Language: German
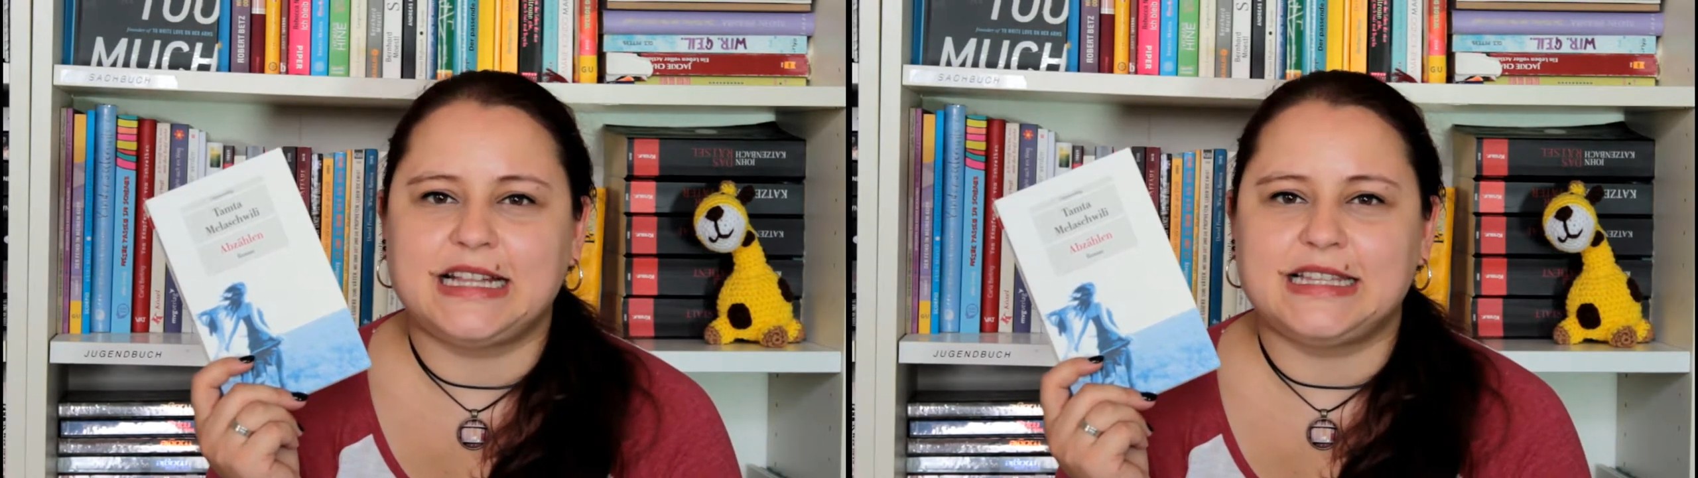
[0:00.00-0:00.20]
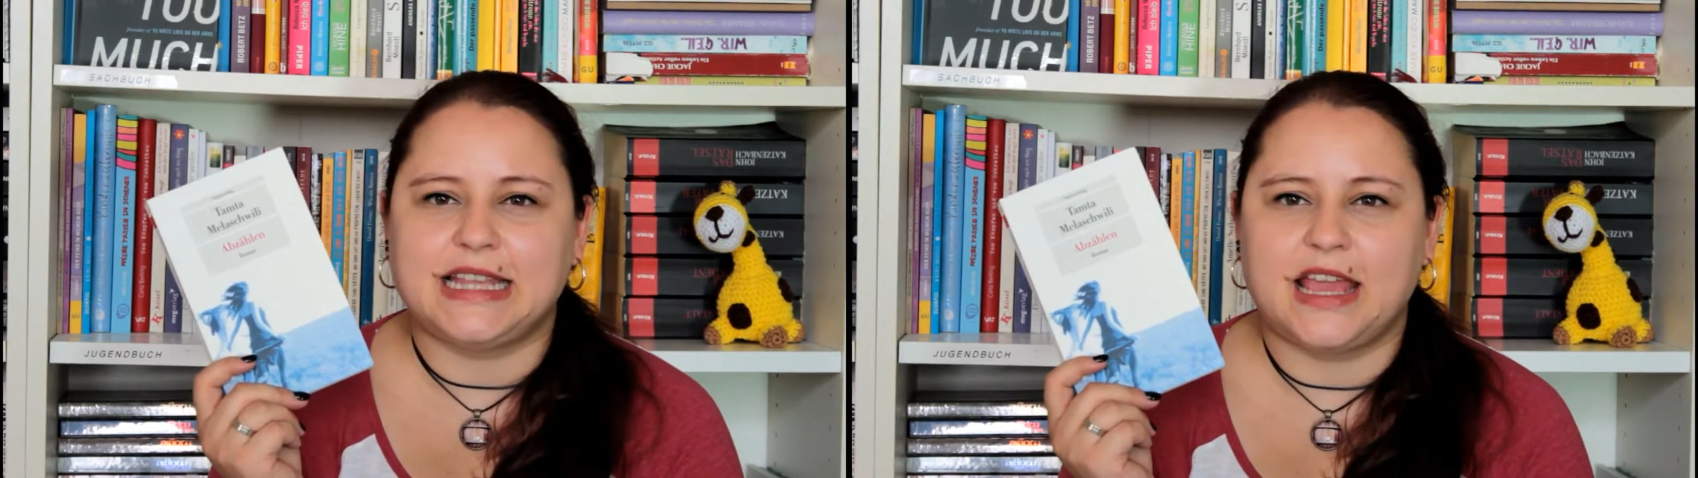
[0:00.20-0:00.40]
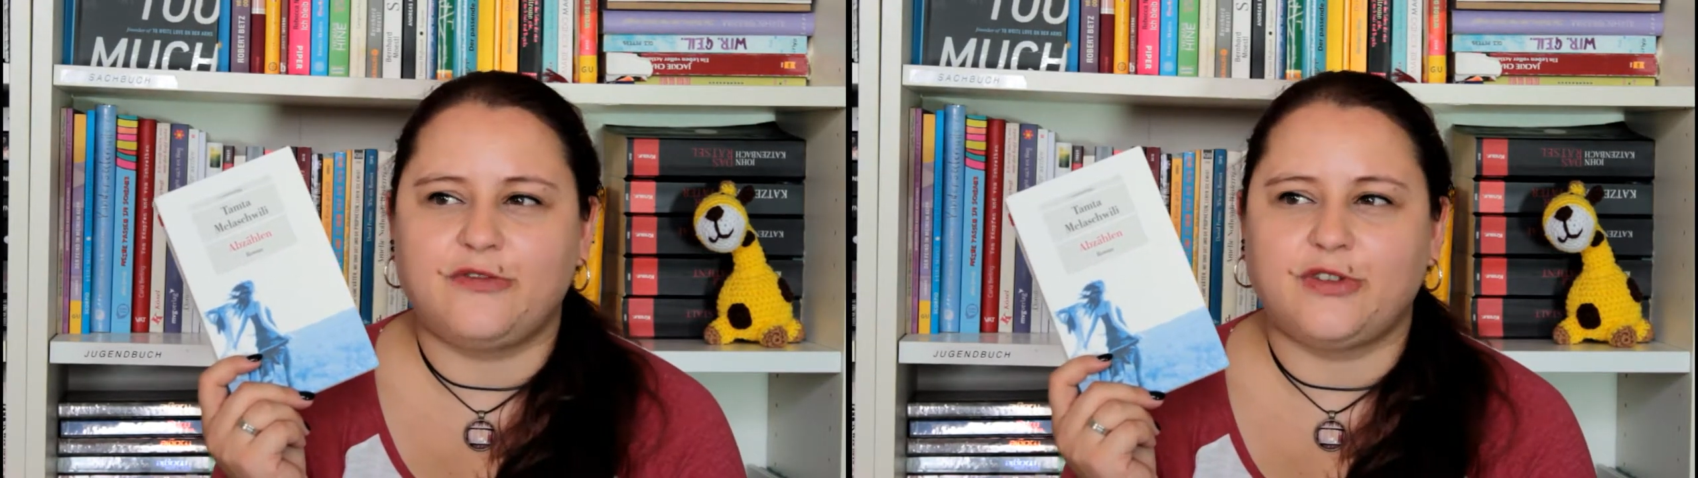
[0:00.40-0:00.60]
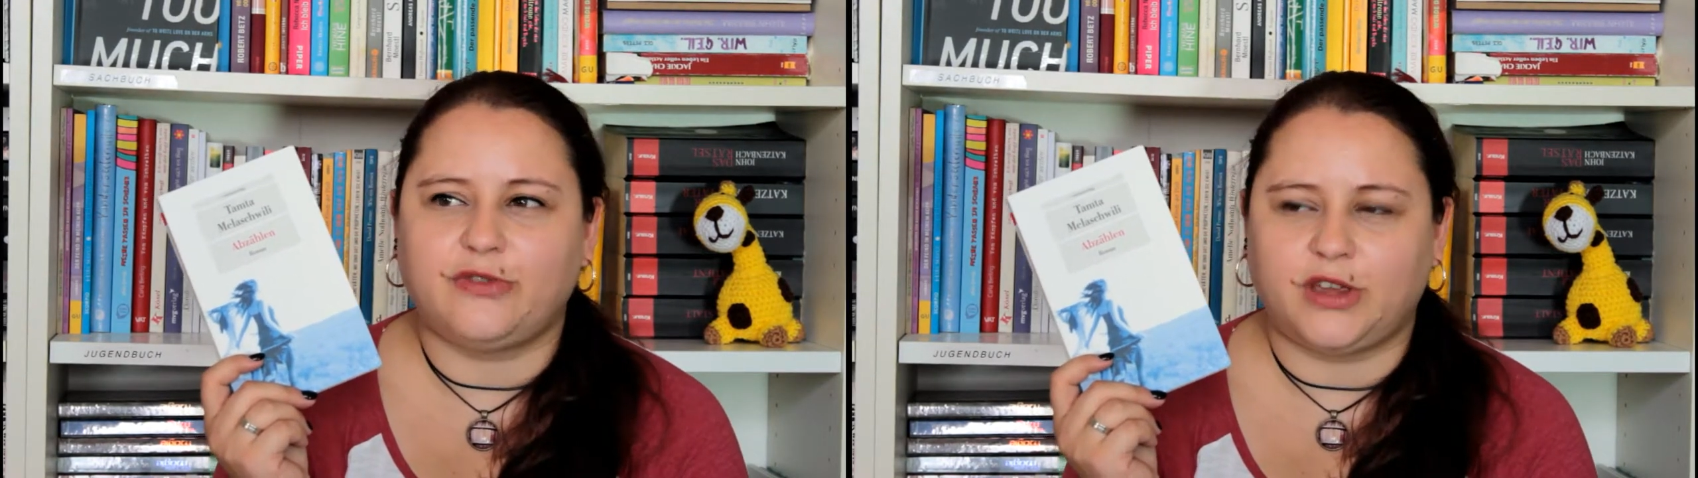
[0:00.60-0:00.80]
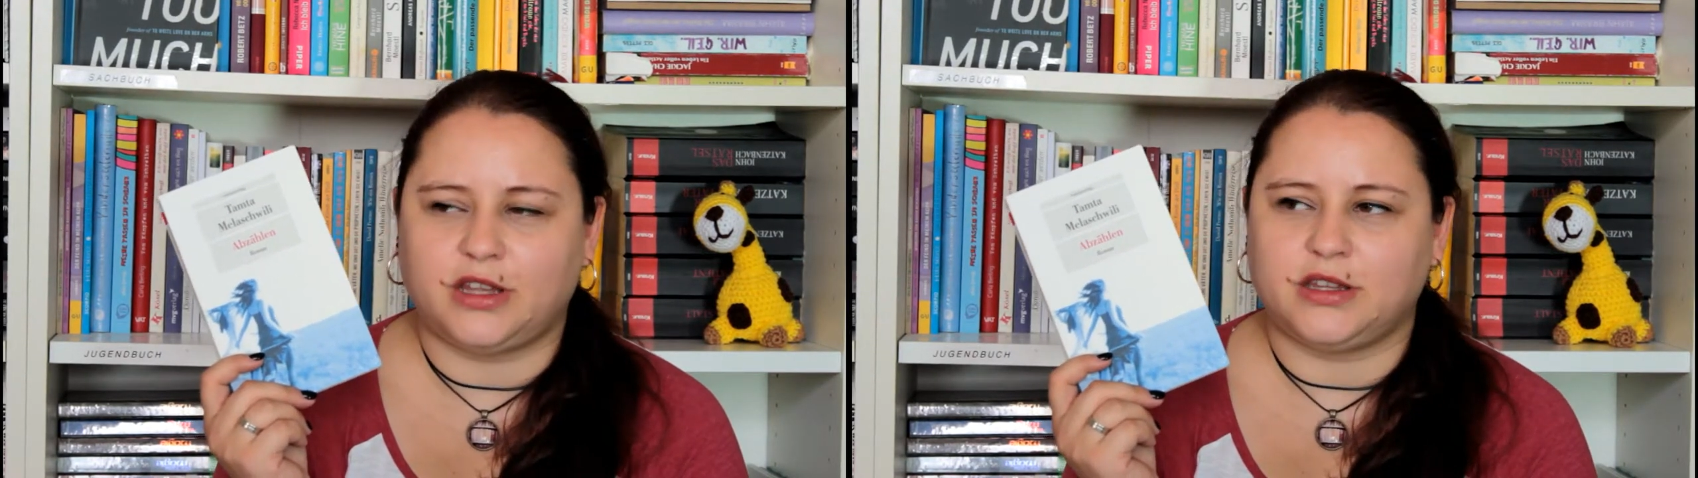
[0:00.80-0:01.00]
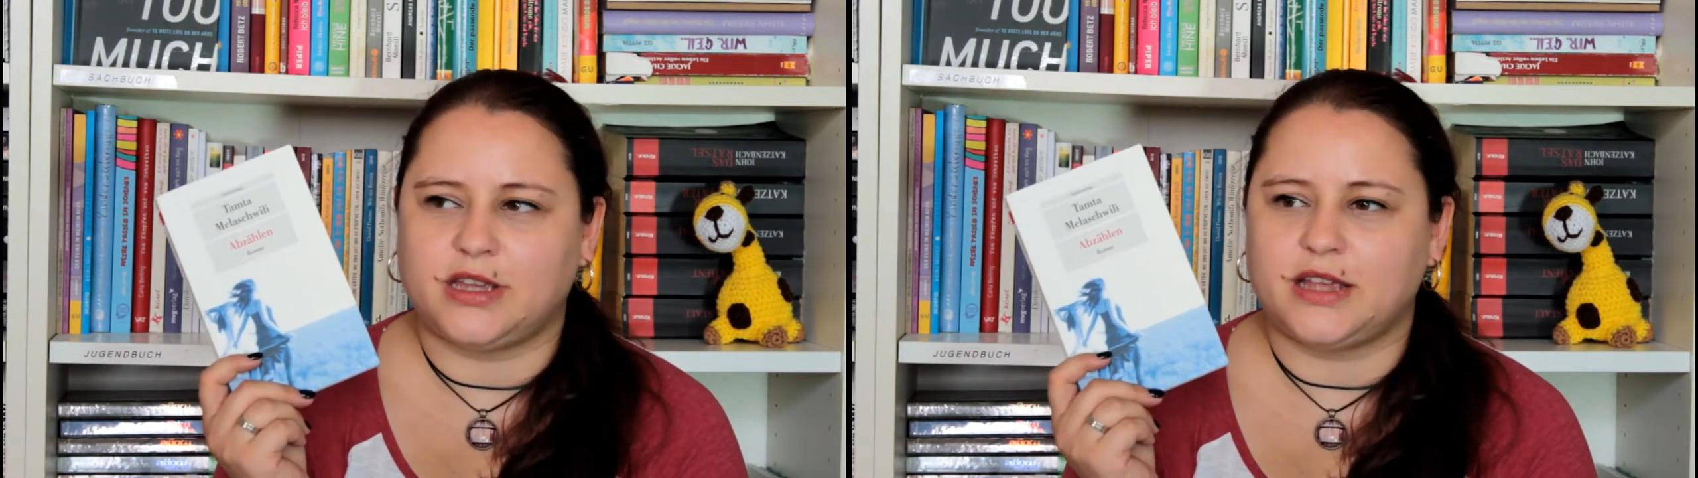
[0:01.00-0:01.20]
halt sehr verwirrend.